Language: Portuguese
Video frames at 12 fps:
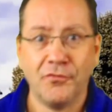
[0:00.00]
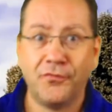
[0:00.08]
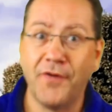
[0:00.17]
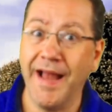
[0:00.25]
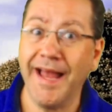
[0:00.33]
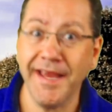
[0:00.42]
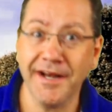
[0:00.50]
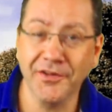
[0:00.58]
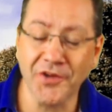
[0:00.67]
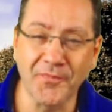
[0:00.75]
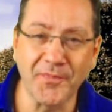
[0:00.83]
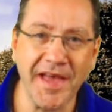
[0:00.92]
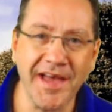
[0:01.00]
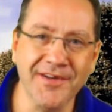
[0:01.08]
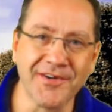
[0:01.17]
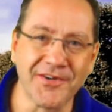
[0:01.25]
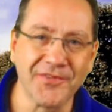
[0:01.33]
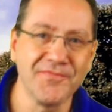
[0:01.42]
Fala aí,
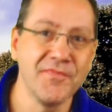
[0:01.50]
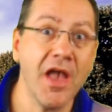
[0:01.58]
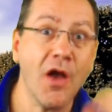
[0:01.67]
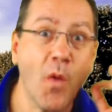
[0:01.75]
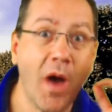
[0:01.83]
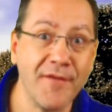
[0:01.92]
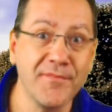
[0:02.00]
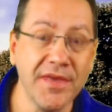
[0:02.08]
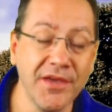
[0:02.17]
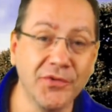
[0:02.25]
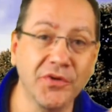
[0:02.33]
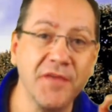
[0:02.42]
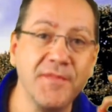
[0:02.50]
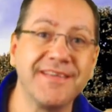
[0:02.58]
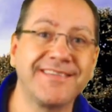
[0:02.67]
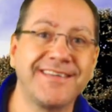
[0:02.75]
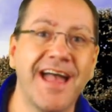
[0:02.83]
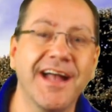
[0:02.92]
airdropeiro! Meu amigo que me
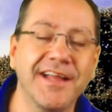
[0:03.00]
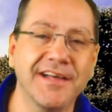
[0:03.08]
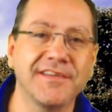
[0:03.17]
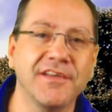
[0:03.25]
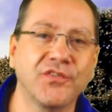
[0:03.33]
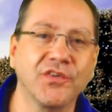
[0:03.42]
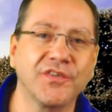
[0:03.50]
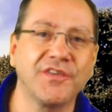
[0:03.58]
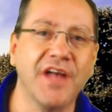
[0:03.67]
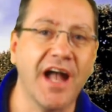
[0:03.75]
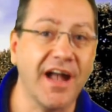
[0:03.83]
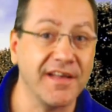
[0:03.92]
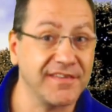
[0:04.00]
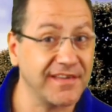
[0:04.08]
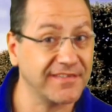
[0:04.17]
segue nas redes sociais.